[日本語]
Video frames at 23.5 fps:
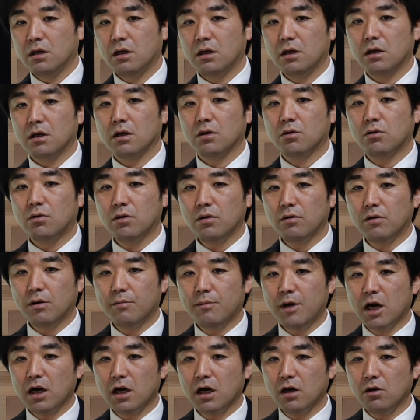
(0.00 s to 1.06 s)
えー、これ
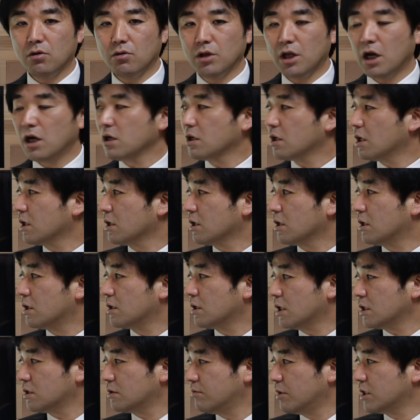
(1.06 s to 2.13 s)
はまあ過去何回か
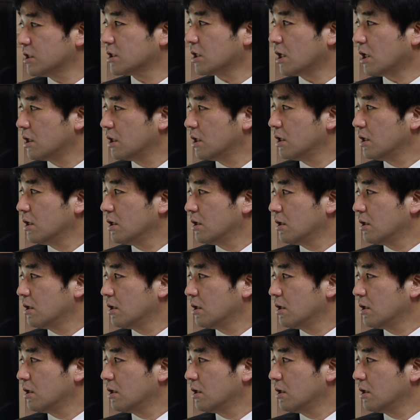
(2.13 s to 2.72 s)
出しました。